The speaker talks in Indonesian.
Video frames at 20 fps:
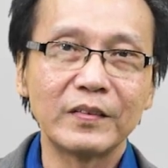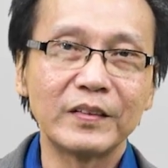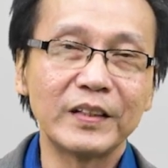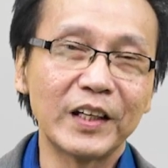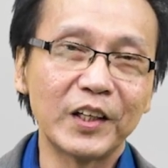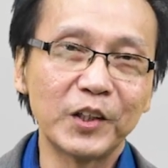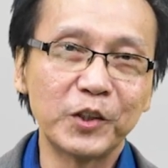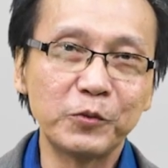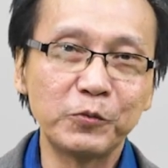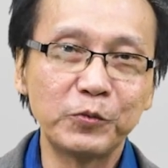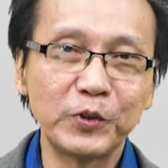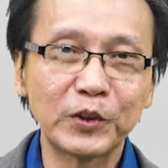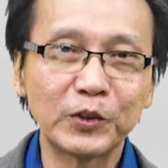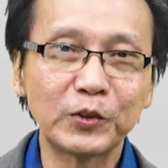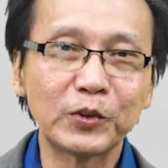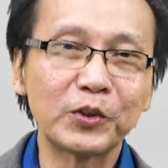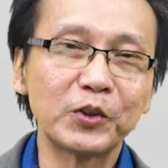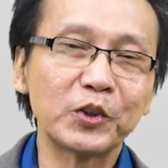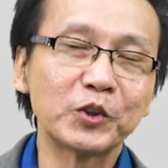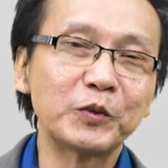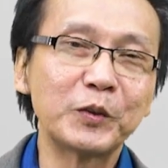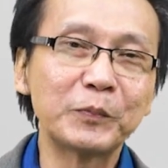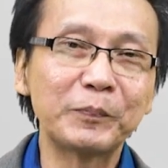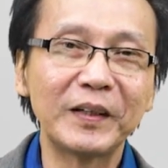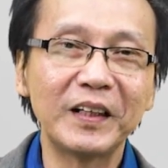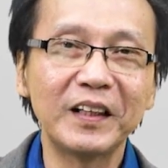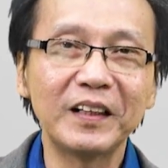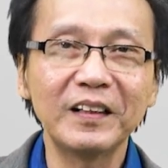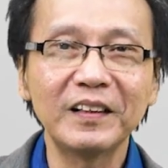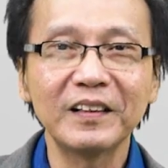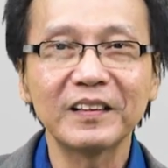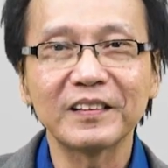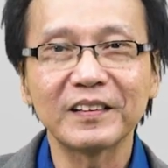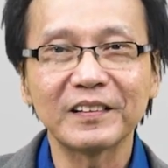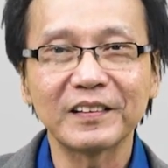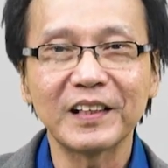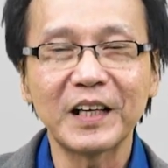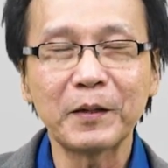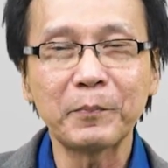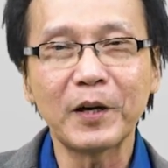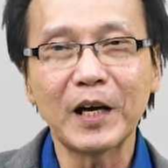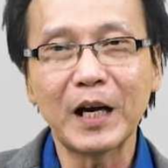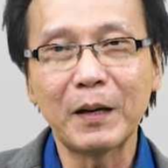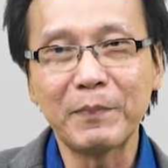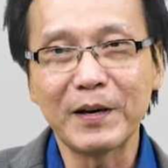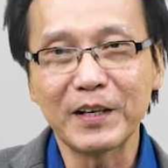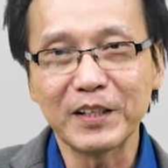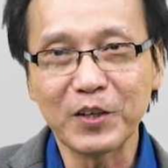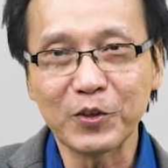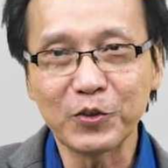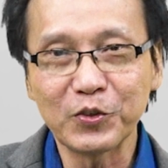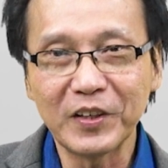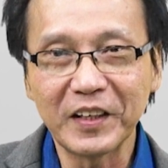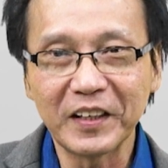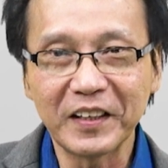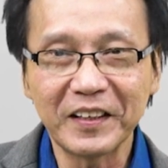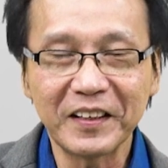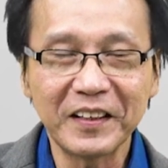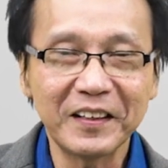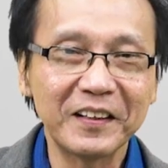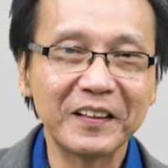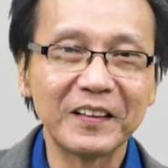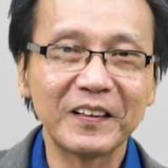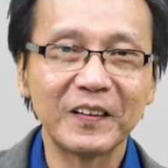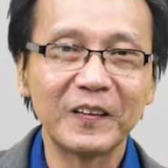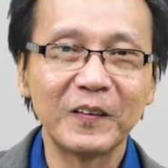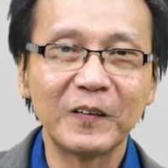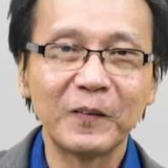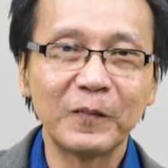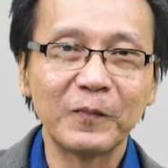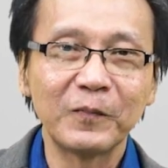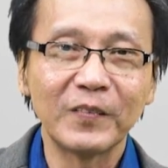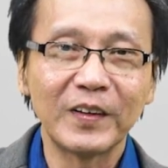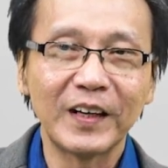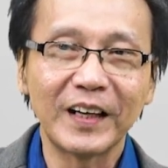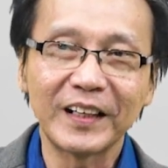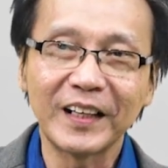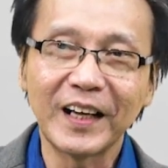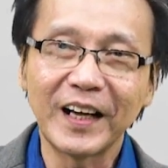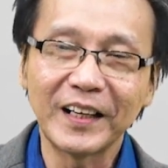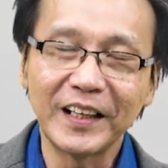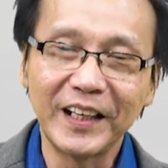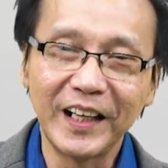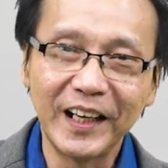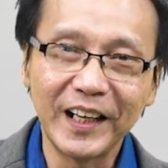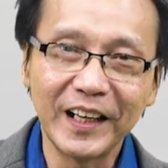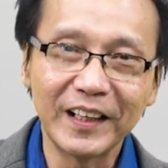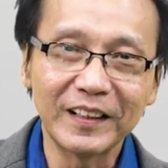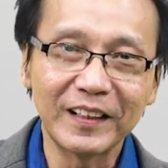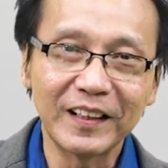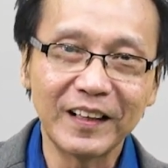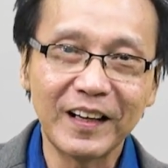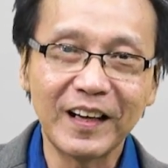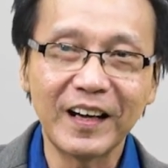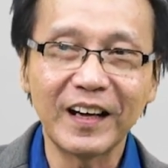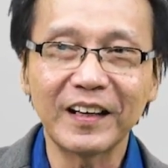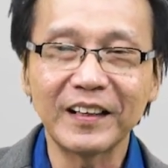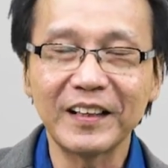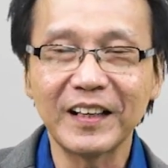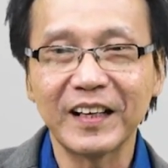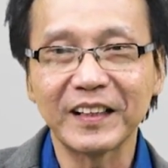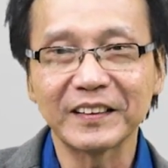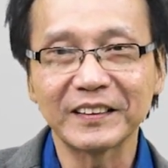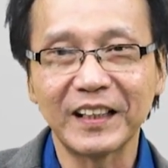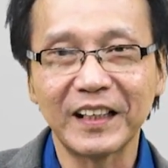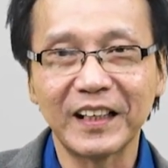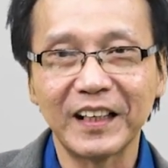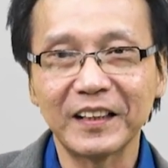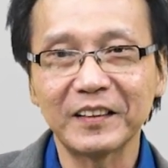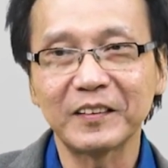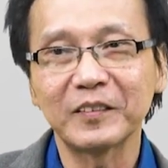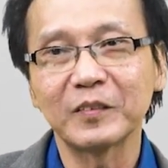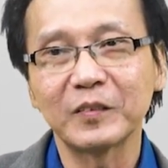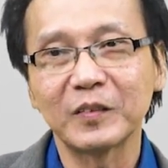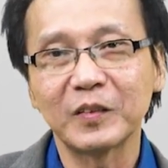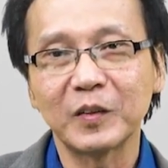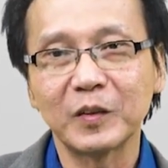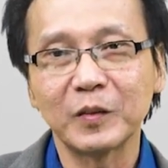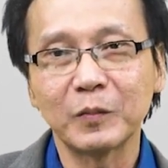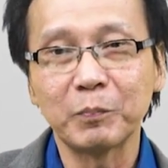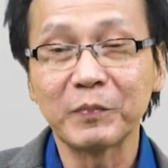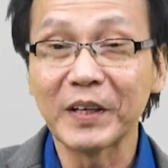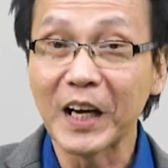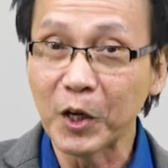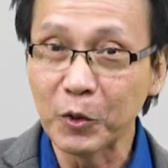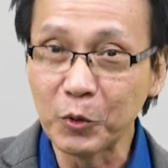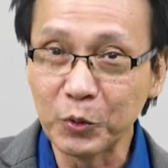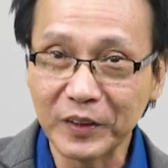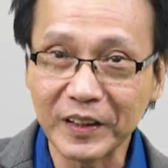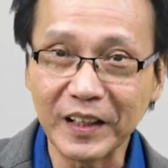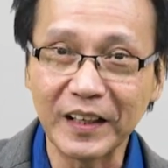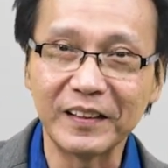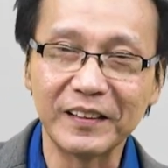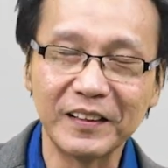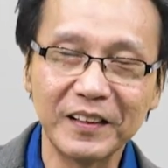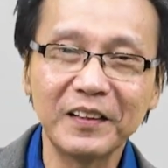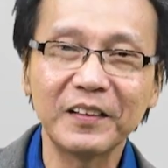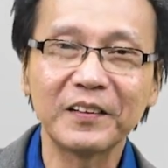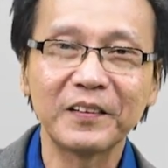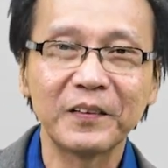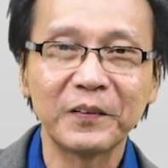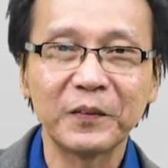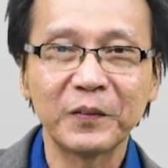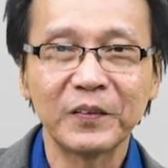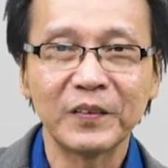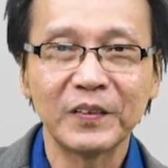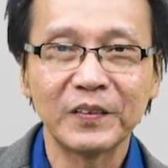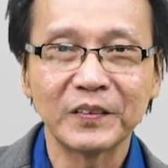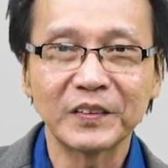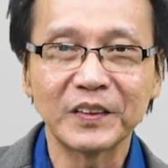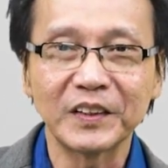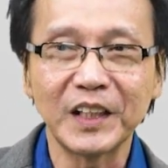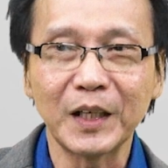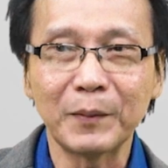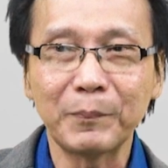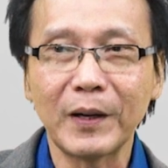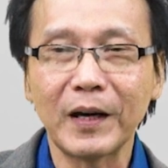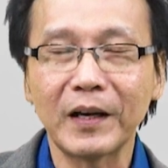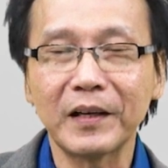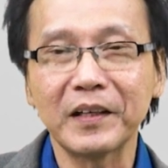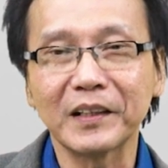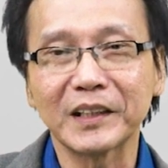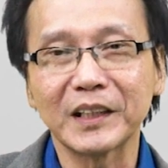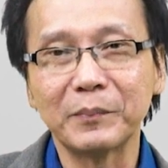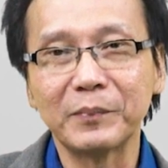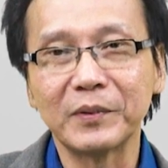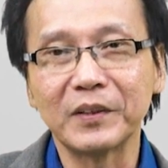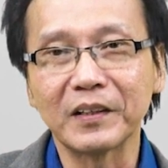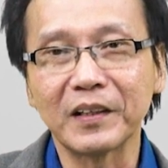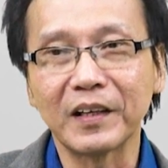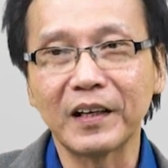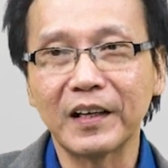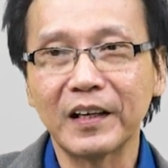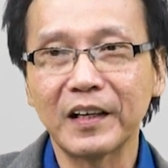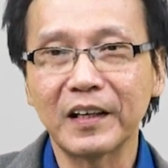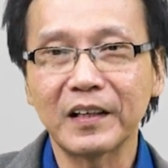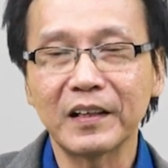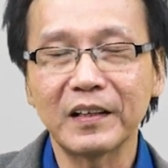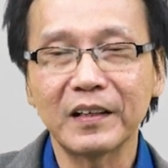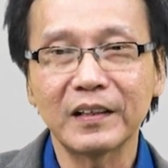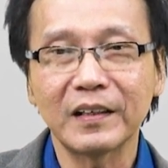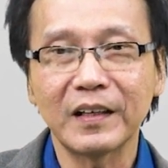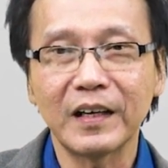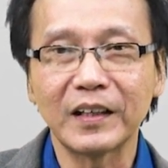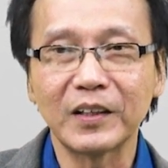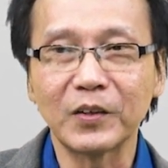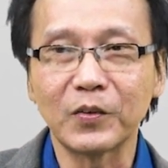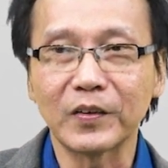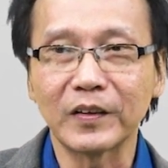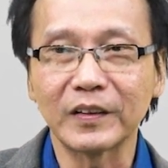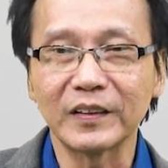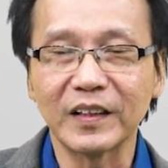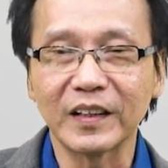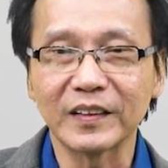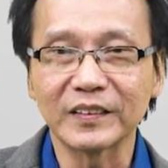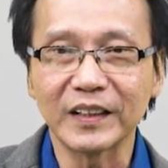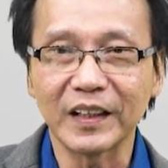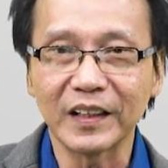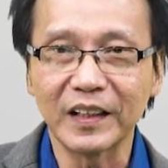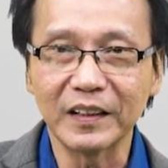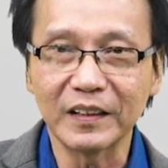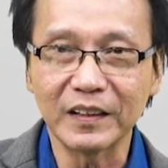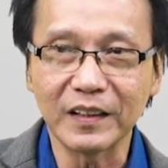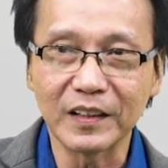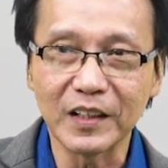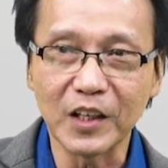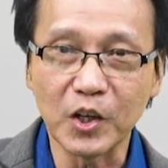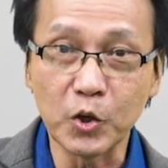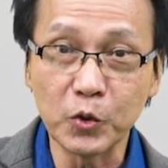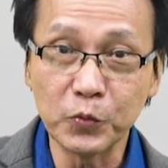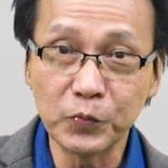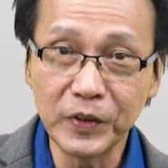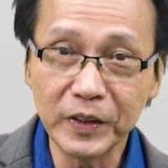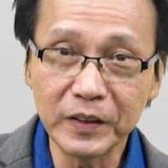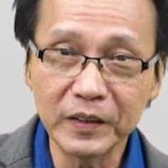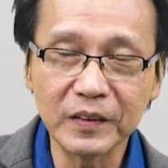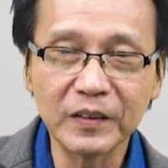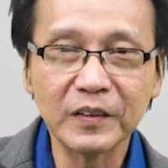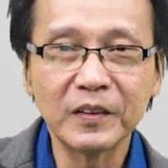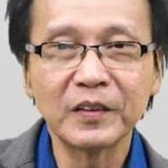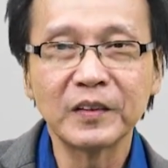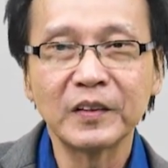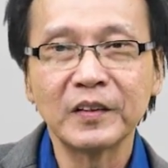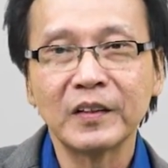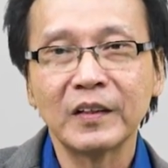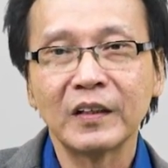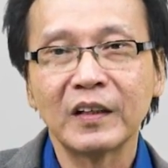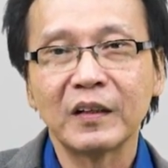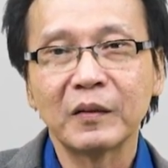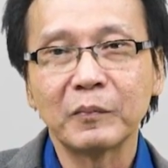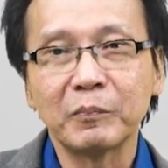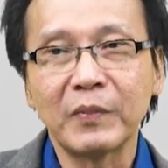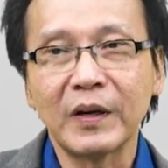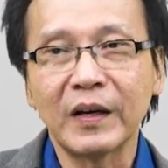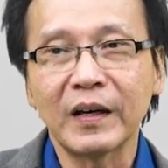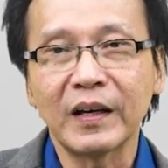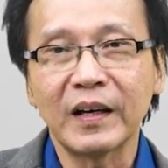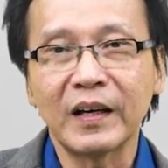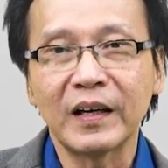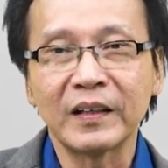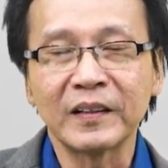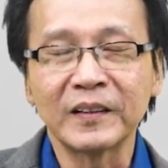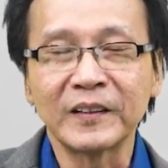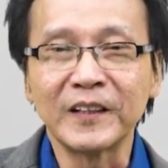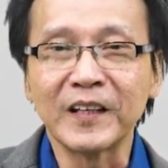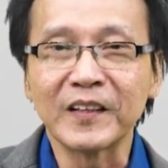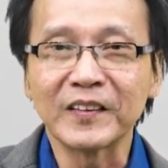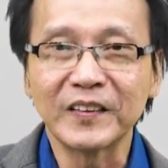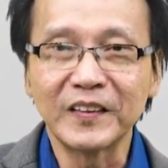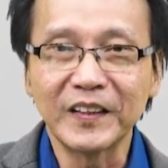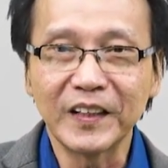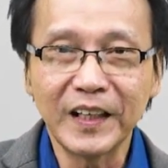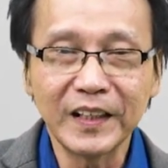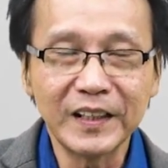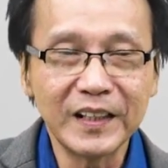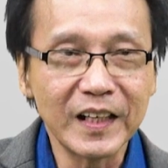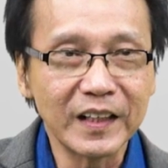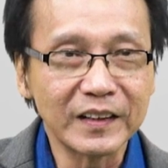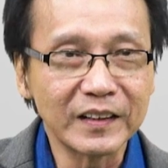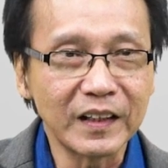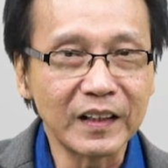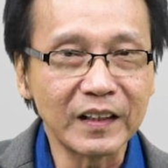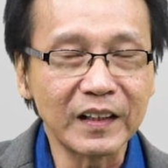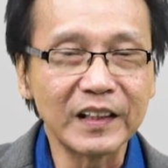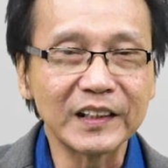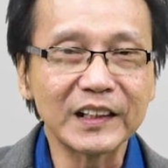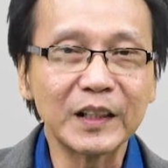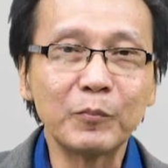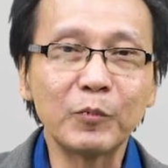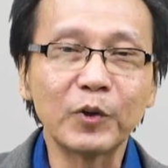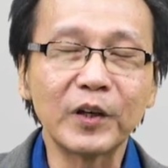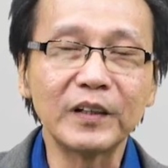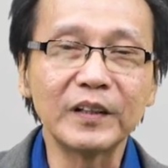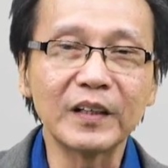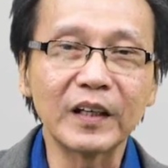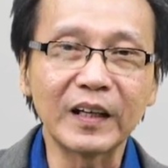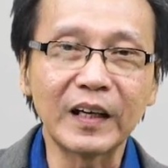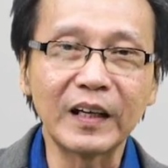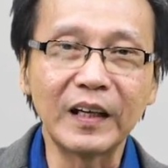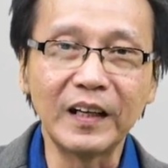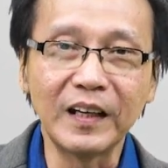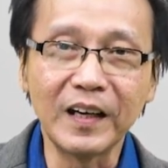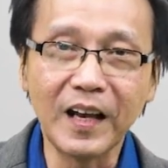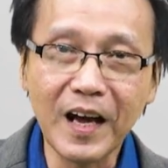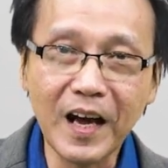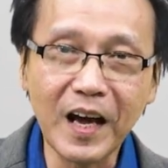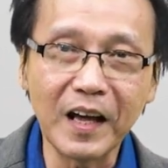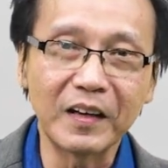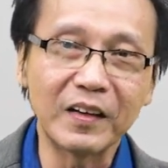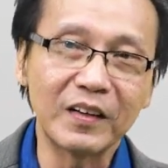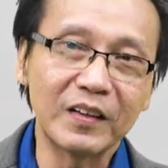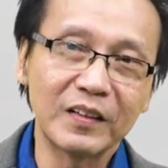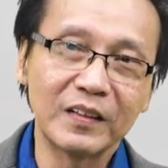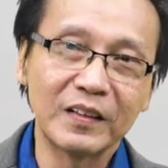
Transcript: Shalom victorious people, apa kabarnya saudara? Hari-hari ini adalah hari yang sangat menakutkan ya. Setiap hari kita mendengar ada orang yang sakit kena covid, bahkan tidak sedikit di antara kita mungkin yang kehilangan